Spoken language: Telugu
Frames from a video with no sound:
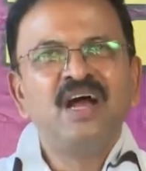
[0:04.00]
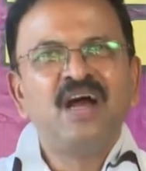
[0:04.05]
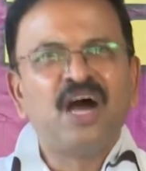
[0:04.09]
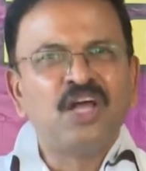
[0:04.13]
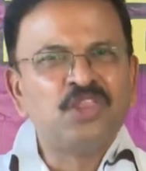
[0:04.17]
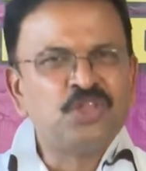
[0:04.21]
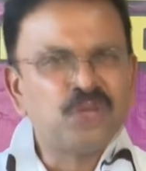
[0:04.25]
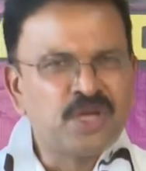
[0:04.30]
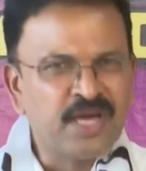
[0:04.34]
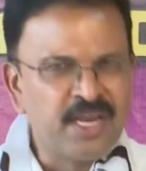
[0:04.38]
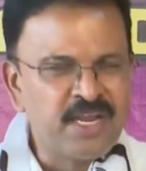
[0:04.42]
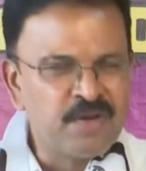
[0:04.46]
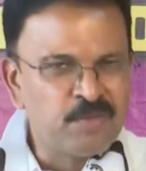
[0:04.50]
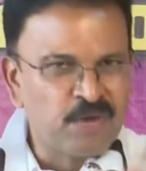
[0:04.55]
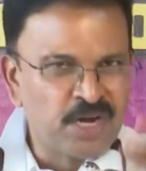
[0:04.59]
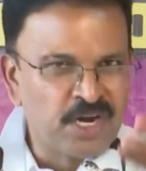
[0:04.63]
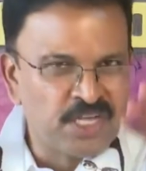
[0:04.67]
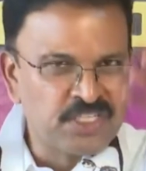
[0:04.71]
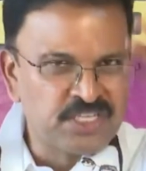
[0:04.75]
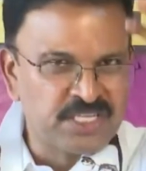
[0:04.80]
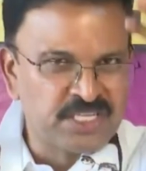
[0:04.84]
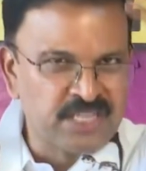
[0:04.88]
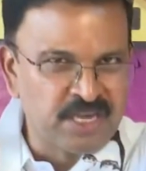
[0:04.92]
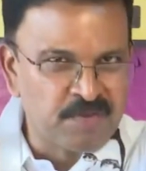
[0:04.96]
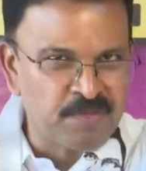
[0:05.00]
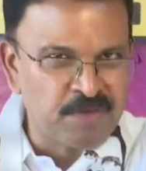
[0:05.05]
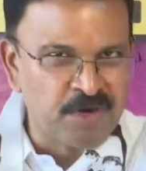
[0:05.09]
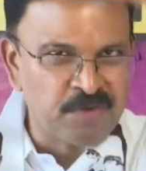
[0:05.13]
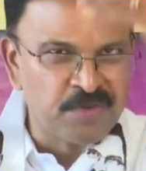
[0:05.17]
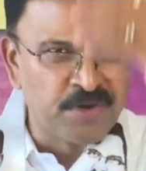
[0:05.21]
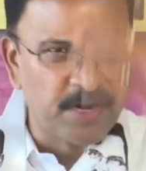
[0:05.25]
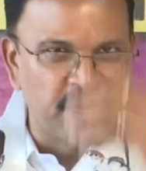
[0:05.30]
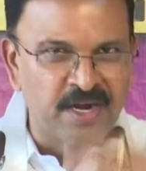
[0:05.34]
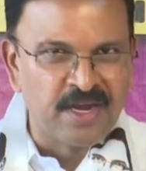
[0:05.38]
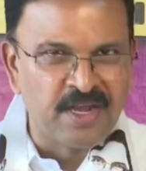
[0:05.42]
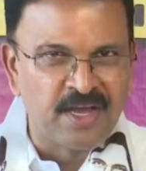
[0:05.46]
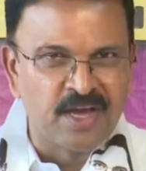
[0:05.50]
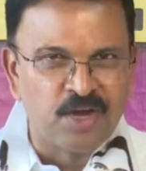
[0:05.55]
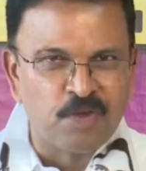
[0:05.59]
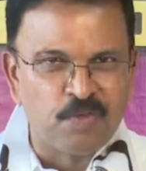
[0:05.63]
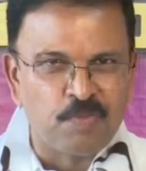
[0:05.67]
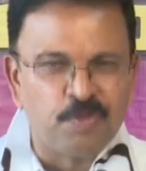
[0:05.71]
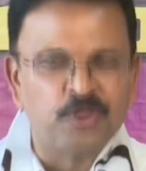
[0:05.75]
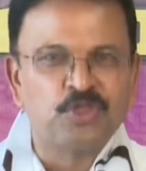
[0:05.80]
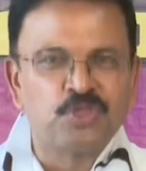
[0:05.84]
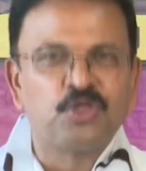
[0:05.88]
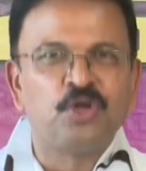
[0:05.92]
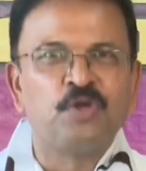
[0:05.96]
అందుకనే మొన్న చంద్రబాబు నాయుడు గారు
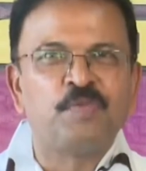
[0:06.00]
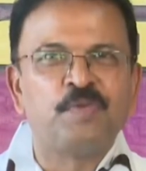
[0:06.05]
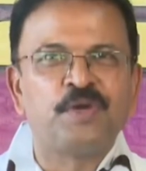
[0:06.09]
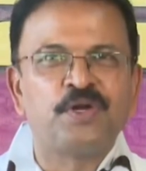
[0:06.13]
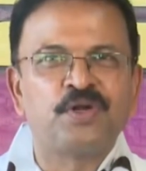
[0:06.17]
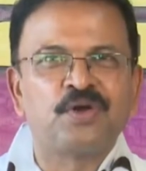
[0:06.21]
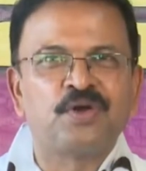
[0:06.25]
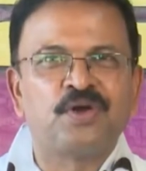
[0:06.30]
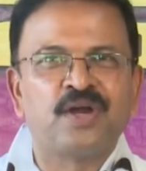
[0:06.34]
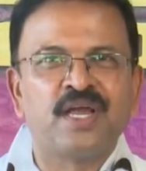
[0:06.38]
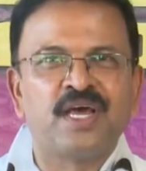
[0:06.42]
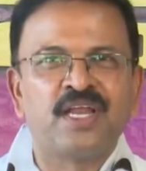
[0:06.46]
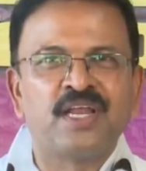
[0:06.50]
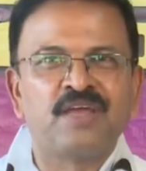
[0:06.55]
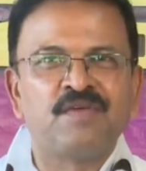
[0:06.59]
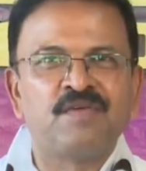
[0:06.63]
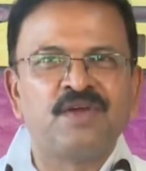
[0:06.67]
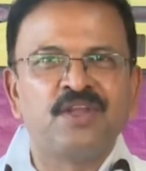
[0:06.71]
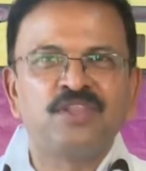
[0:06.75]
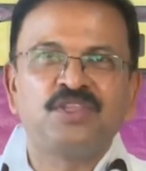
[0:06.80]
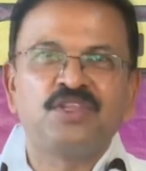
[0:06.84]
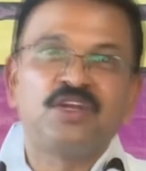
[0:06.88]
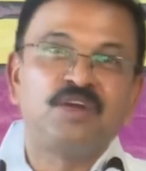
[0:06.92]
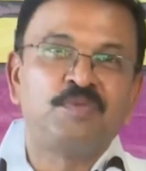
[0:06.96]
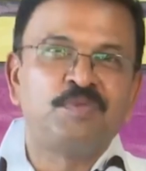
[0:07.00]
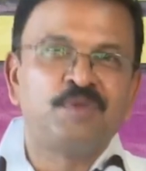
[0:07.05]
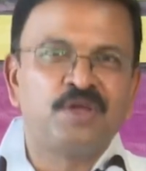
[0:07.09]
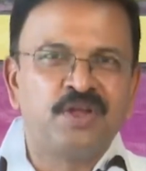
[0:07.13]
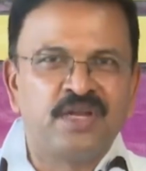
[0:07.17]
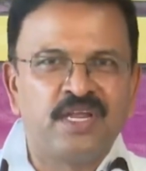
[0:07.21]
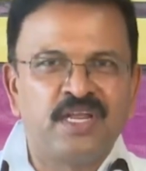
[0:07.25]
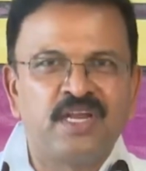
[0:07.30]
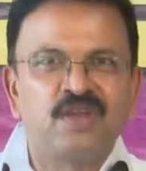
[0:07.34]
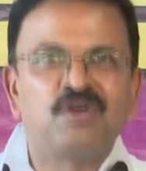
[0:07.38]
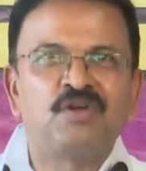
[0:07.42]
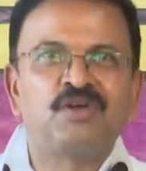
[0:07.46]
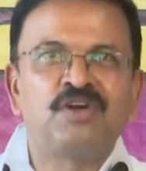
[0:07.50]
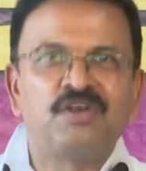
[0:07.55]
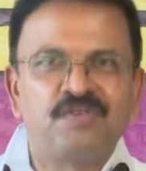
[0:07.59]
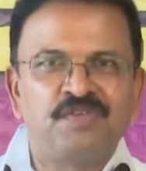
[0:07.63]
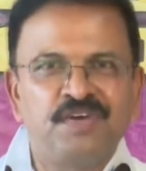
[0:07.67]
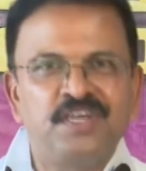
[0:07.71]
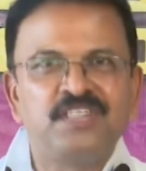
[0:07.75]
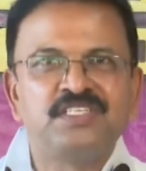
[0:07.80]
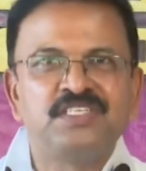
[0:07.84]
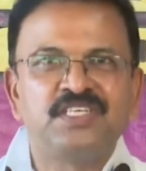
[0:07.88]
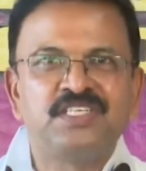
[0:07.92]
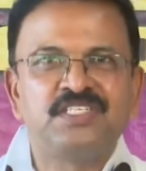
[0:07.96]
పొత్తులు పెట్టుకోవడానికి వెళుతున్నప్పుడు నేను ఒక
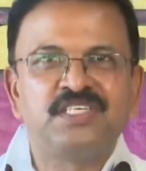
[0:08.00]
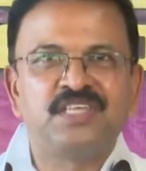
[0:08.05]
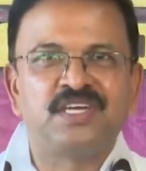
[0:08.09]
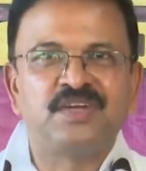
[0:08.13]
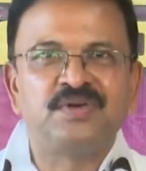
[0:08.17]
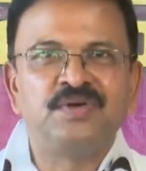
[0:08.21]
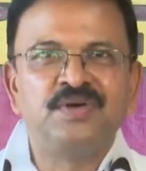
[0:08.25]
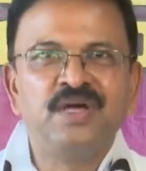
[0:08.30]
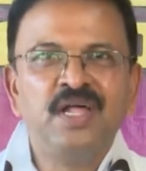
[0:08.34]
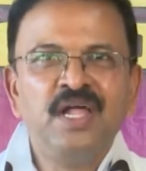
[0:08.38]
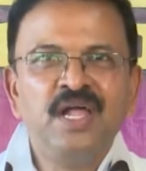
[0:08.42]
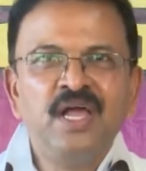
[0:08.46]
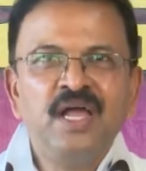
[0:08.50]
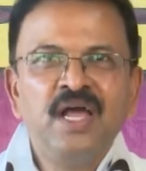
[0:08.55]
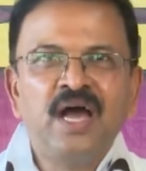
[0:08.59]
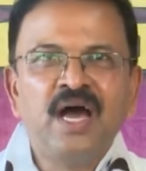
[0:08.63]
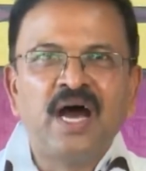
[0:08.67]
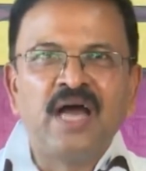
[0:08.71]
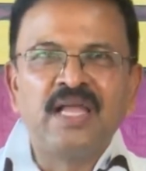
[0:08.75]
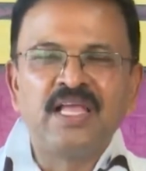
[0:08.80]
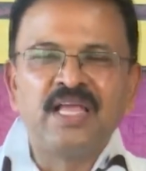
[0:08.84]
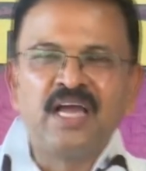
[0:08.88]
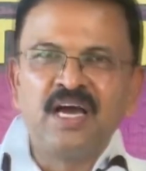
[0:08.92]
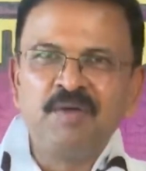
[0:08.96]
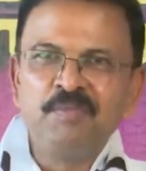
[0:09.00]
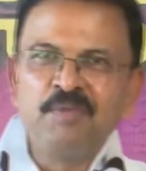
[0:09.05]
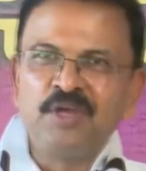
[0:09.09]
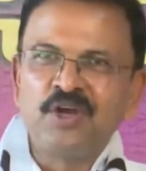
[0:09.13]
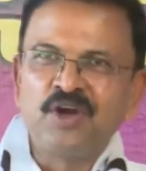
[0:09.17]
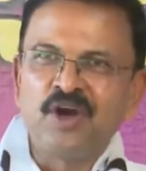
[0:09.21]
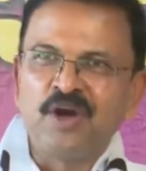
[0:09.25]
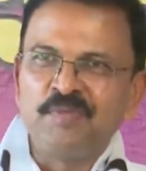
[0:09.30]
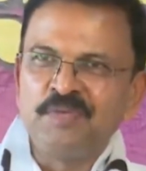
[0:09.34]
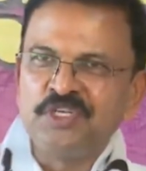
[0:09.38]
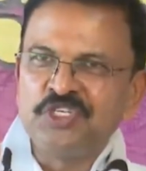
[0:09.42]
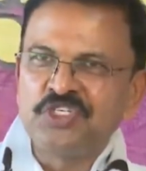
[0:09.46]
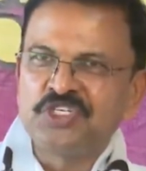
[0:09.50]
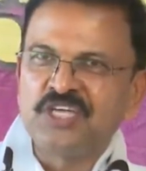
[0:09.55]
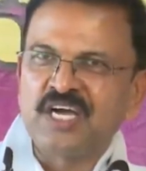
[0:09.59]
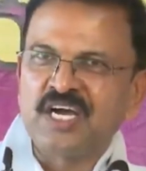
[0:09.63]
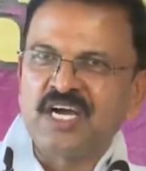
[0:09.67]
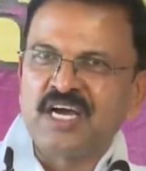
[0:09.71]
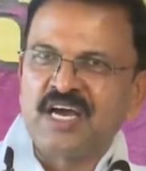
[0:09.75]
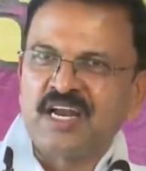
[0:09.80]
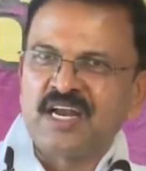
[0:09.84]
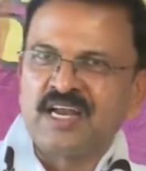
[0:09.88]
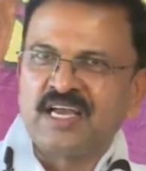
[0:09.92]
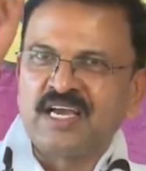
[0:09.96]
ట్వీట్ చేశాను అయ్యా మీరు అమిత్ షా
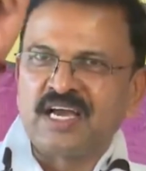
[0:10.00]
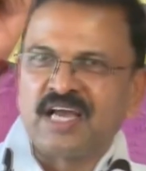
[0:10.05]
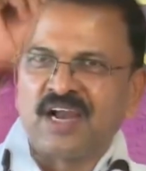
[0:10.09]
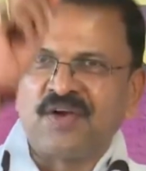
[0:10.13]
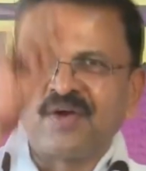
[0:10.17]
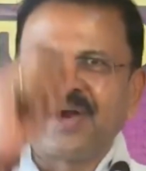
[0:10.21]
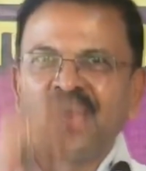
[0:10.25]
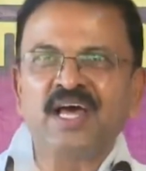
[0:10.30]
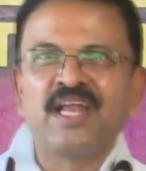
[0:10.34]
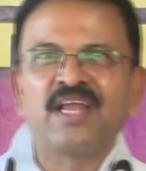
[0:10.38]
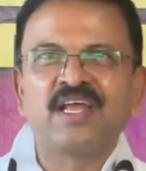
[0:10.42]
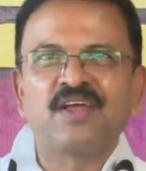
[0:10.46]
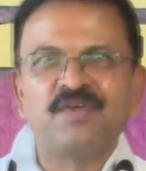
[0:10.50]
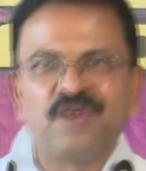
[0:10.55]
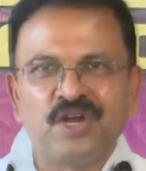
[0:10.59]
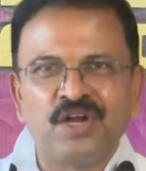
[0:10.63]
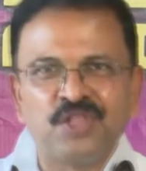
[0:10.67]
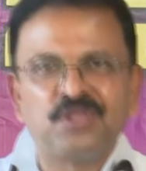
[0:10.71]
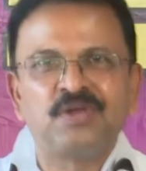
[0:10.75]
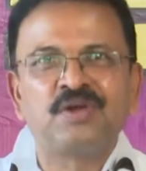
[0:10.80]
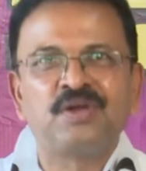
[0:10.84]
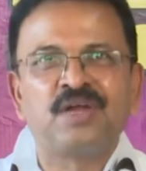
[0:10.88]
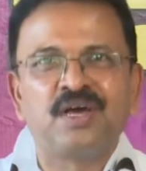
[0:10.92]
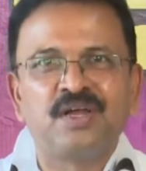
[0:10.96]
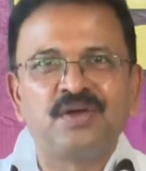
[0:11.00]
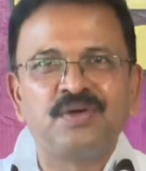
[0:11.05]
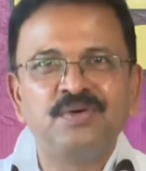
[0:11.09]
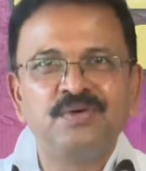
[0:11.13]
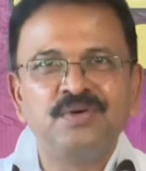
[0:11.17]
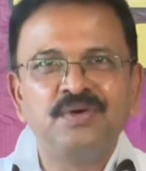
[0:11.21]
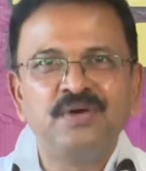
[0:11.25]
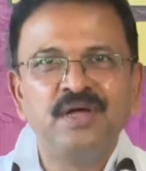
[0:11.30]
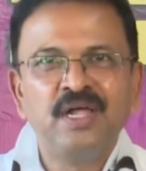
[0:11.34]
గారిని కలవడానికి వెళుతున్నారు